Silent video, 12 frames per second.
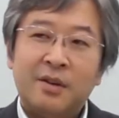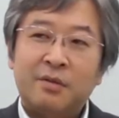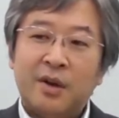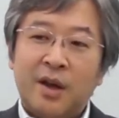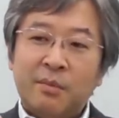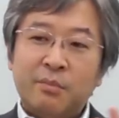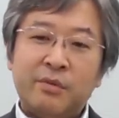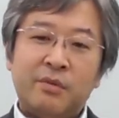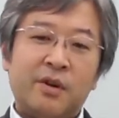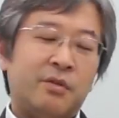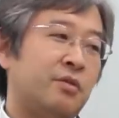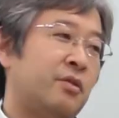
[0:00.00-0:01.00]
それ半分
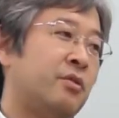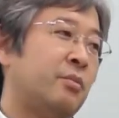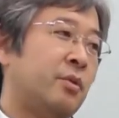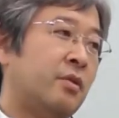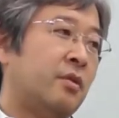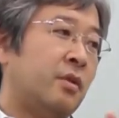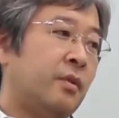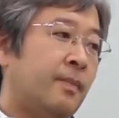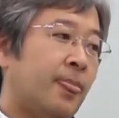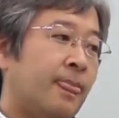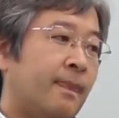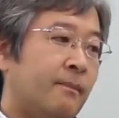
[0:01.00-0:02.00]
ぐらいそういう人もい
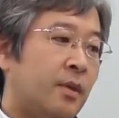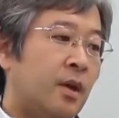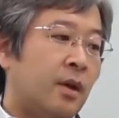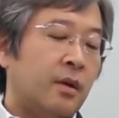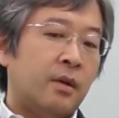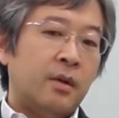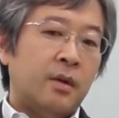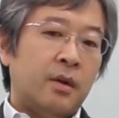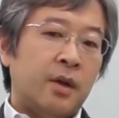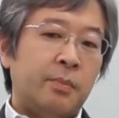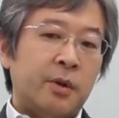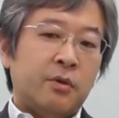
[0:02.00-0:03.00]
ると。で、
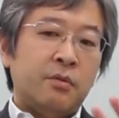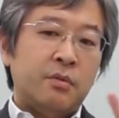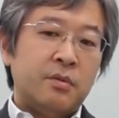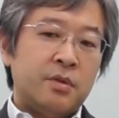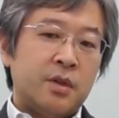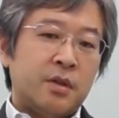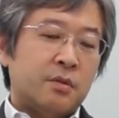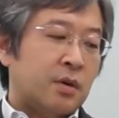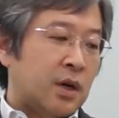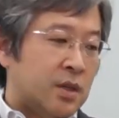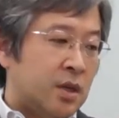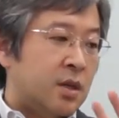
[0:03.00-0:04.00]
やっぱり行政と
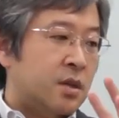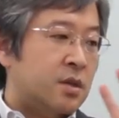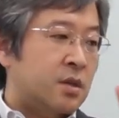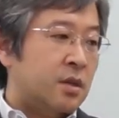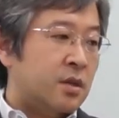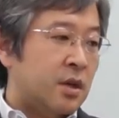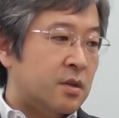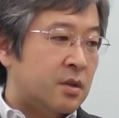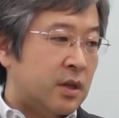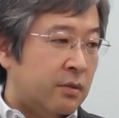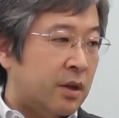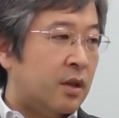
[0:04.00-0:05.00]
か政治に
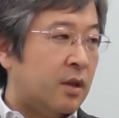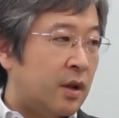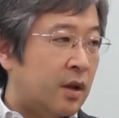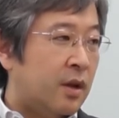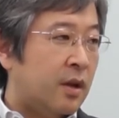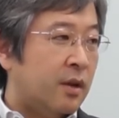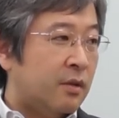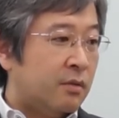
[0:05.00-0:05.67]
携わって、